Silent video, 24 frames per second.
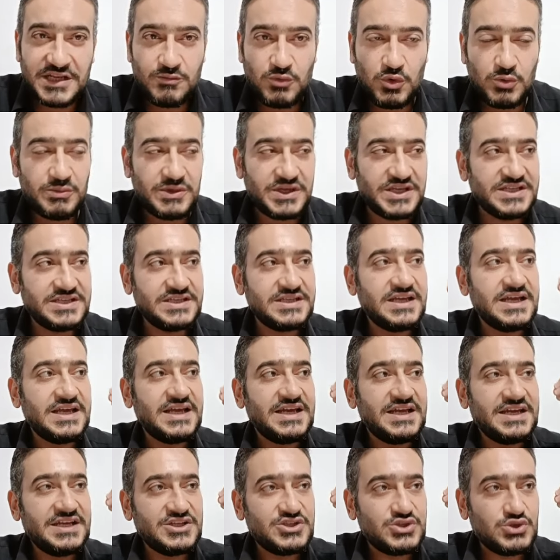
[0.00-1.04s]
ممكن
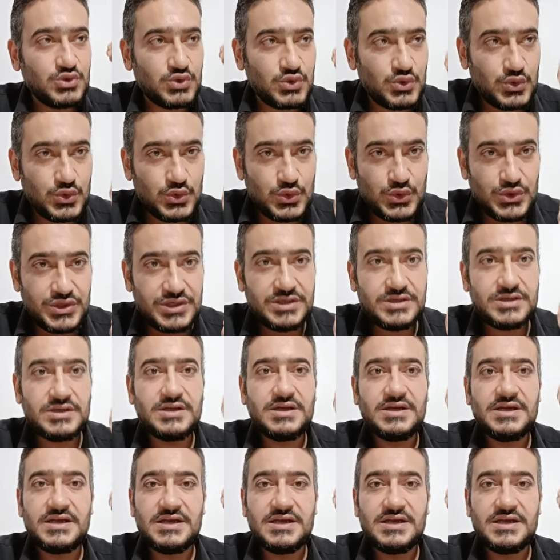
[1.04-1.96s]
تكون